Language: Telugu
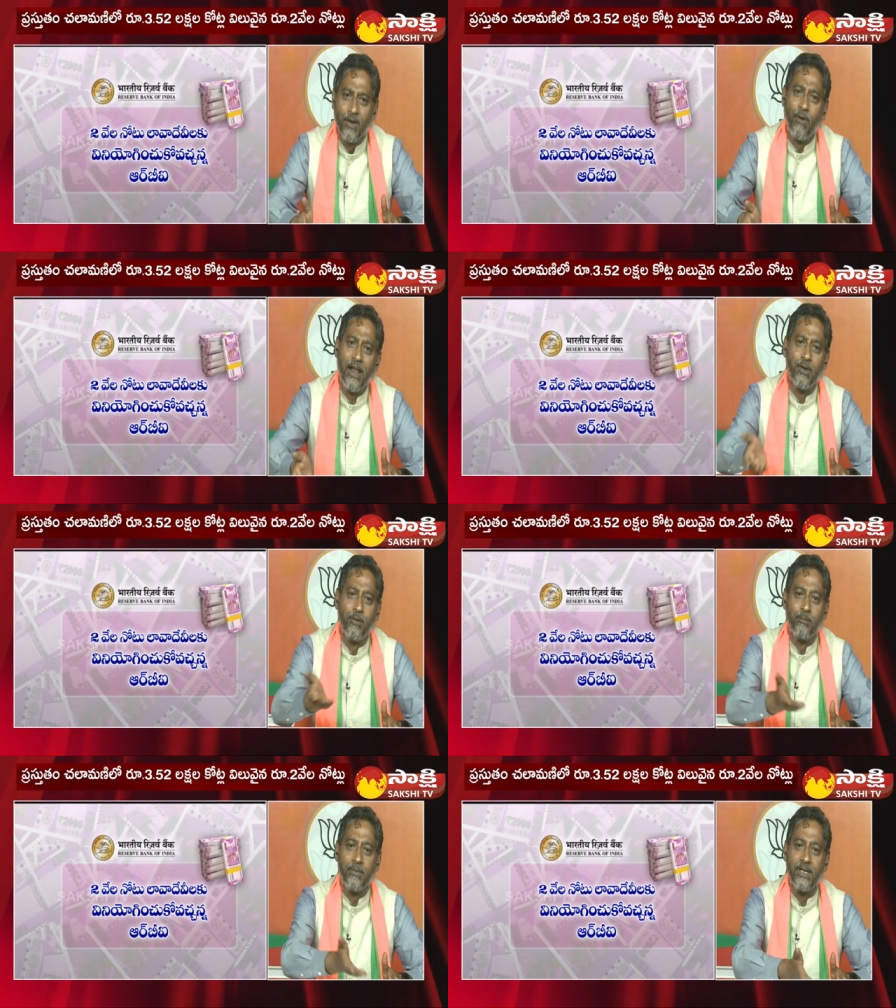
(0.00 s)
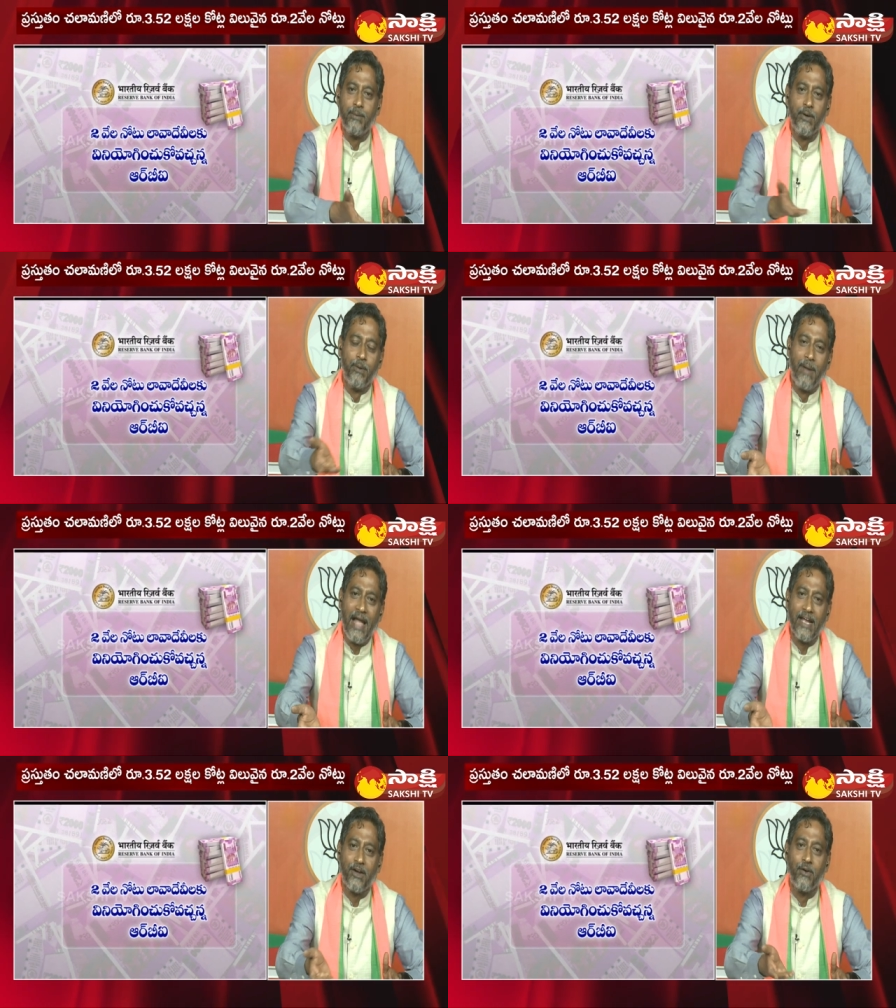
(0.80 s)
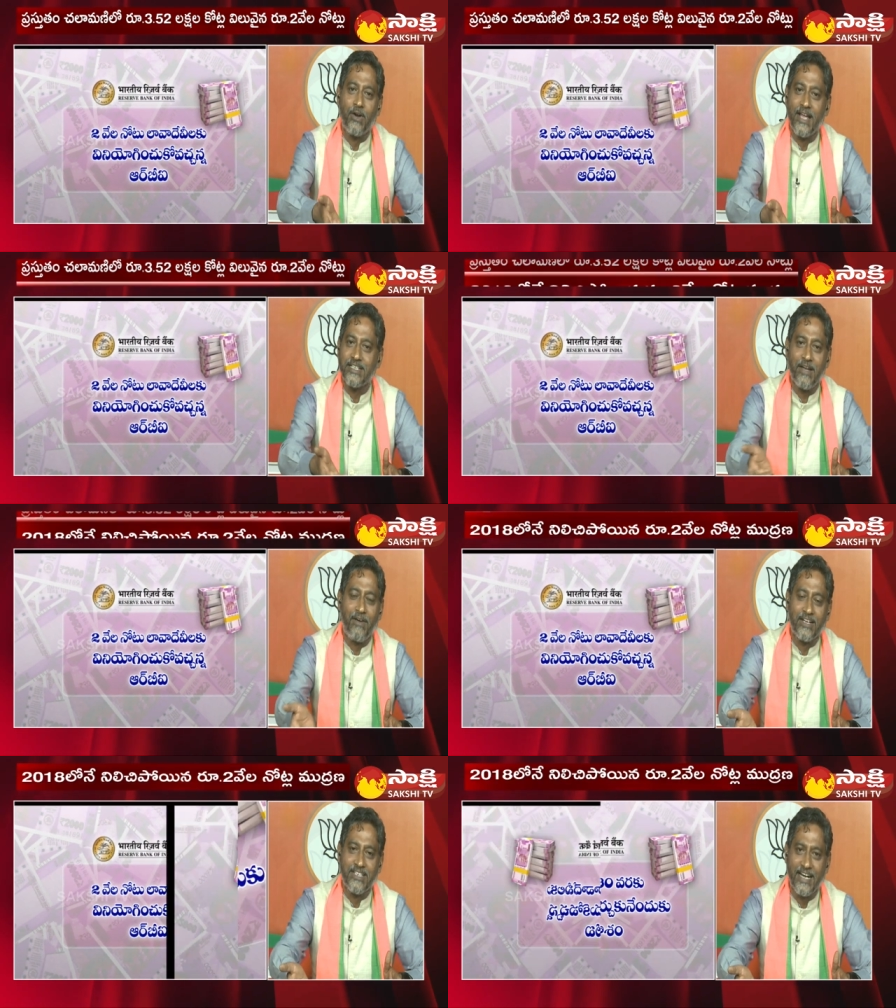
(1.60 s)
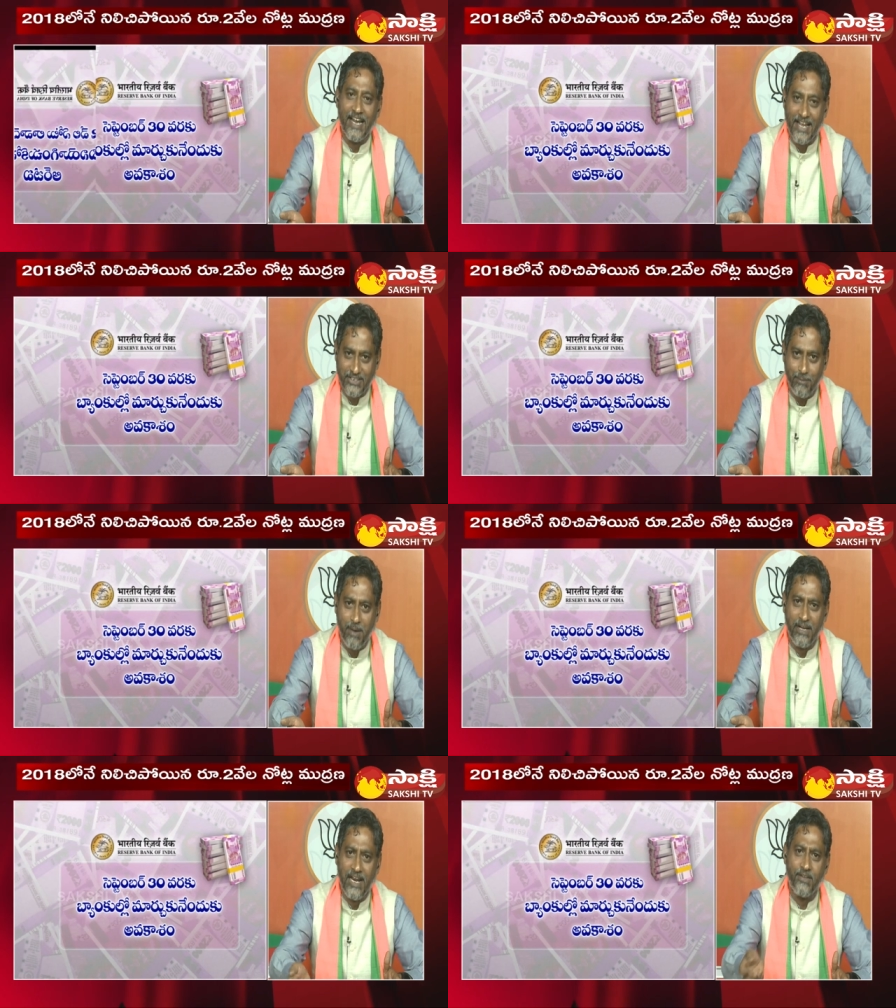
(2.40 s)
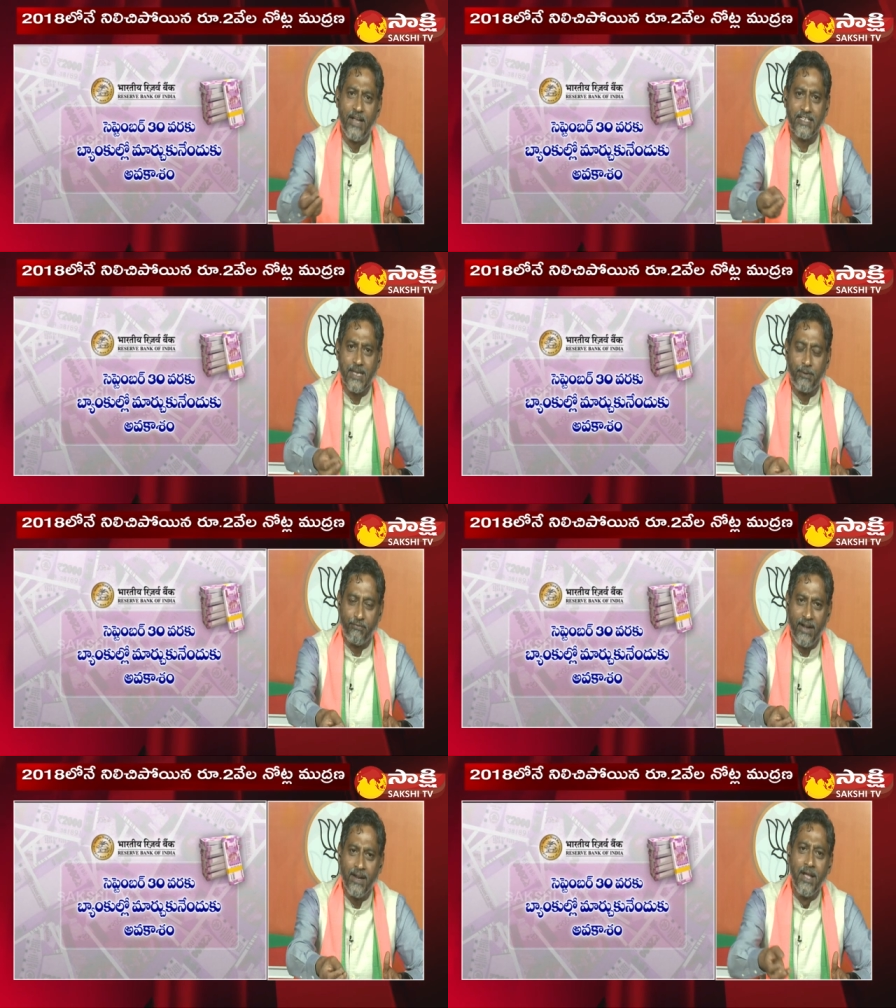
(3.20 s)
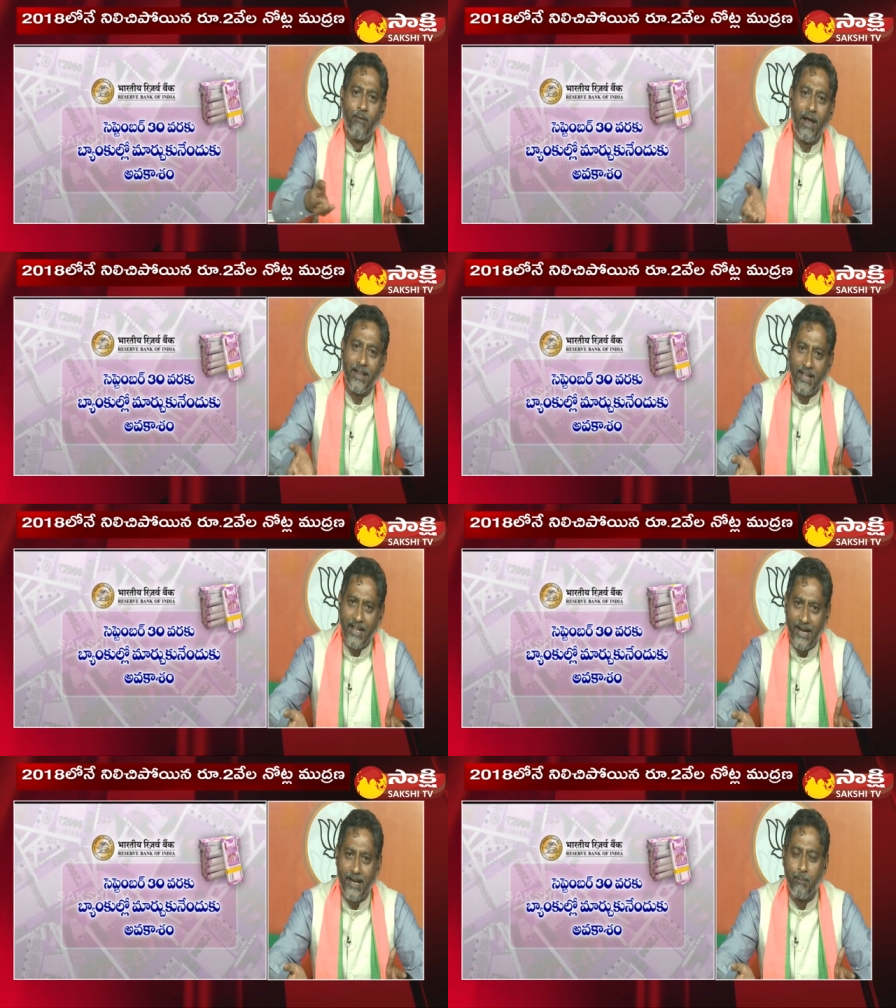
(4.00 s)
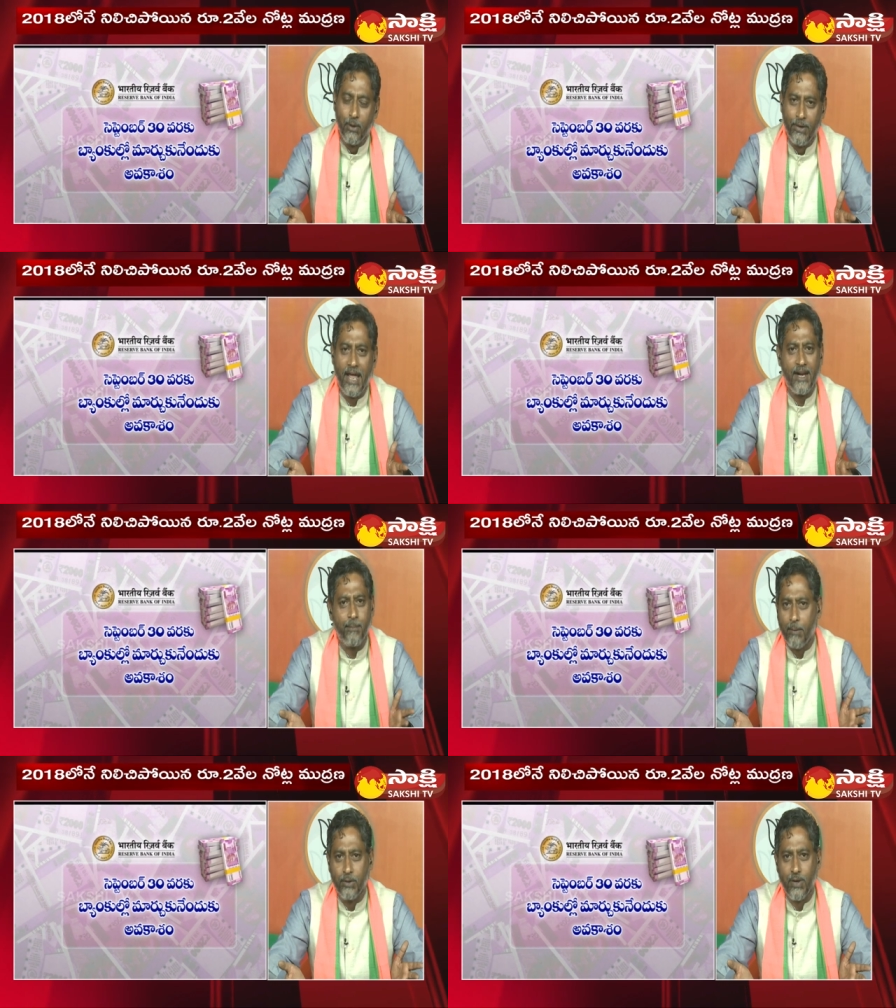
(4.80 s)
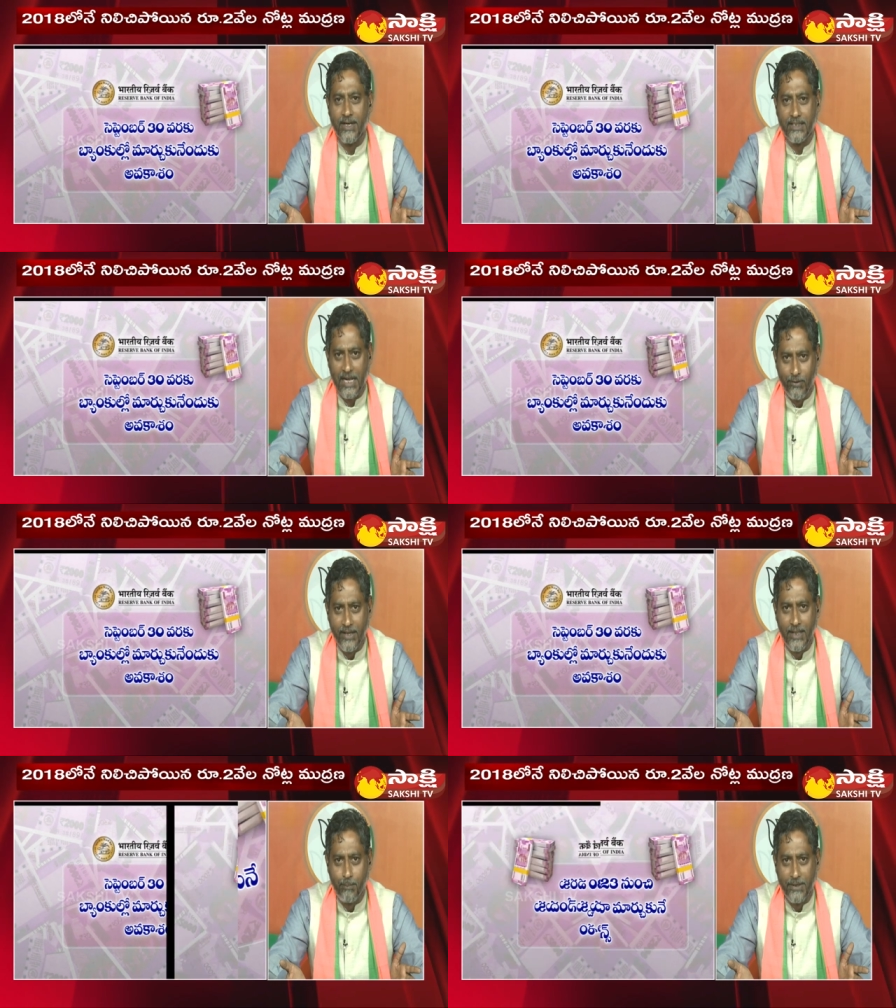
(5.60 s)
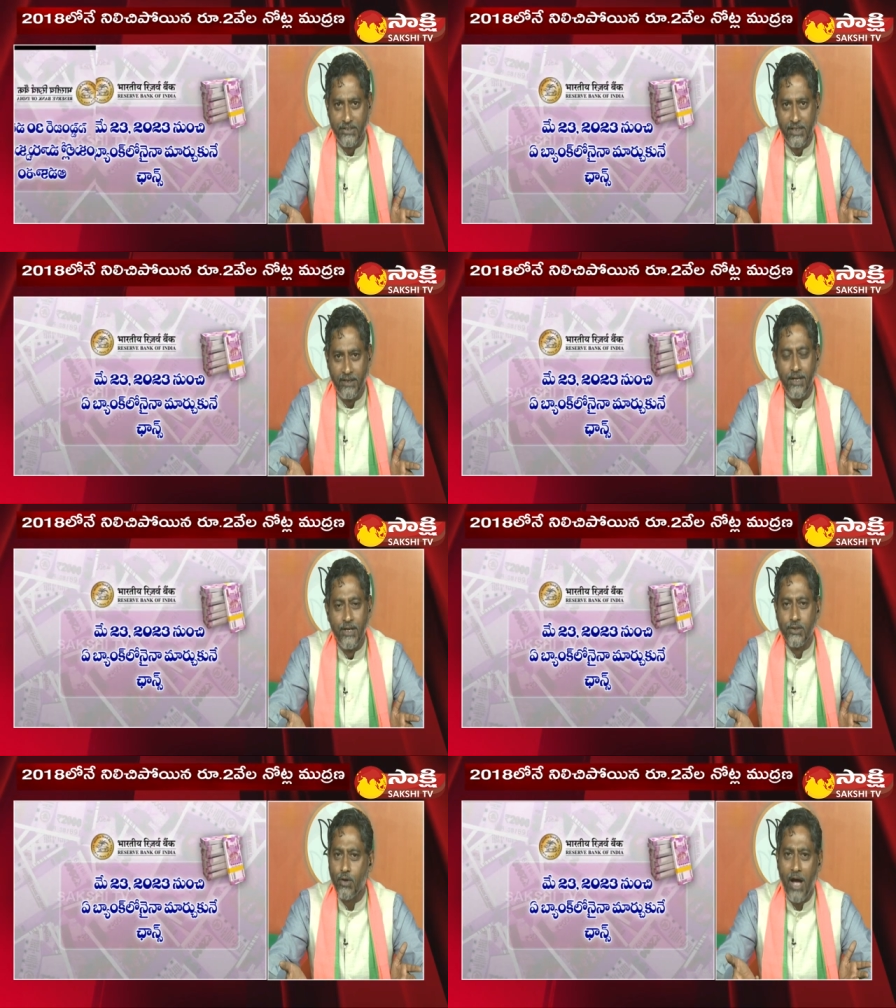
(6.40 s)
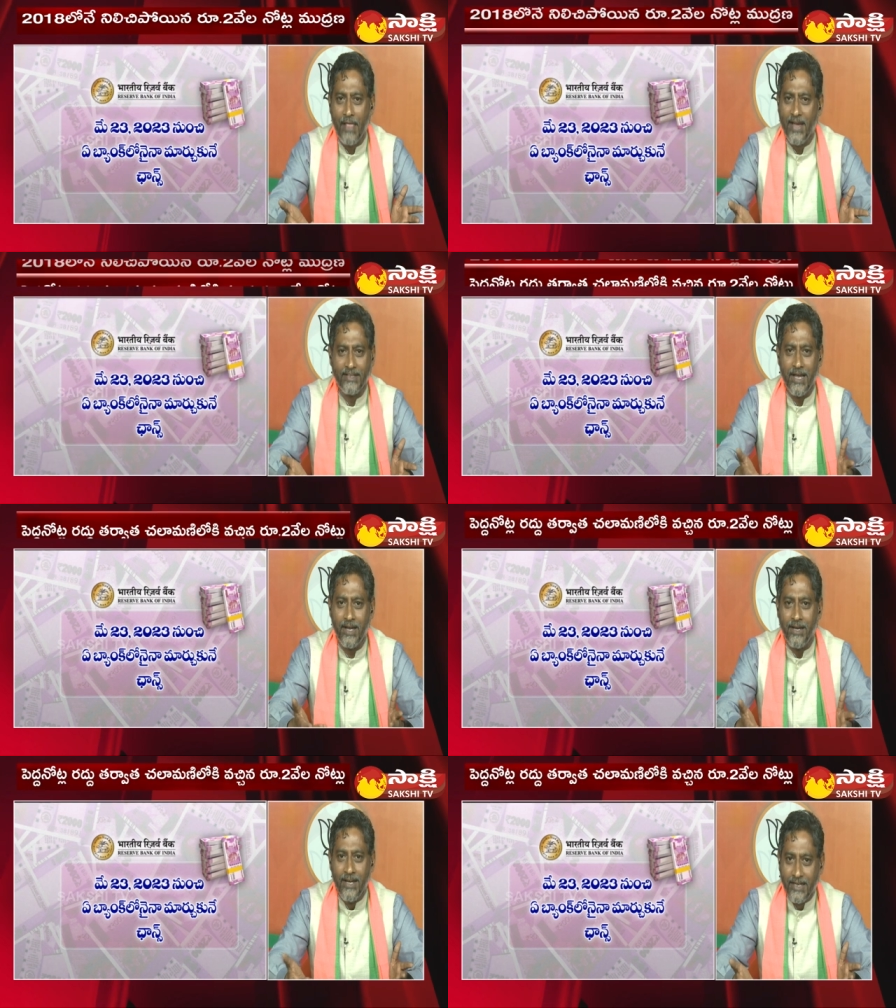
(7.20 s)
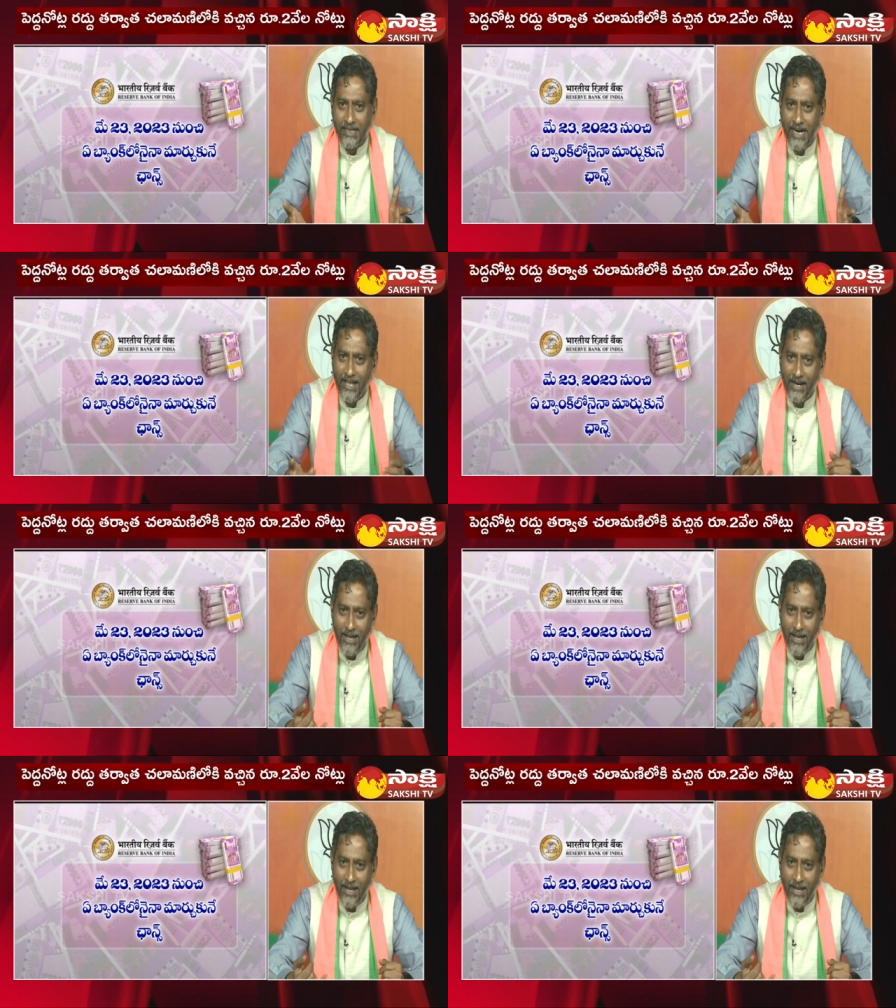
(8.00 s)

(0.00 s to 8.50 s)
వాళ్ళు ఇప్పుడు బ్యాంక్ అకౌంట్లో వేస్తే వాళ్ళకి జరిగే నష్టమేమీ లేదు ఎక్సెప్ట్ ఫర్ వాళ్ళ దగ్గర ఆ డబ్బులు ఉన్నాయని ప్రభుత్వానికి తెలవడం తప్పించి సో అదైతే ఇక్కడ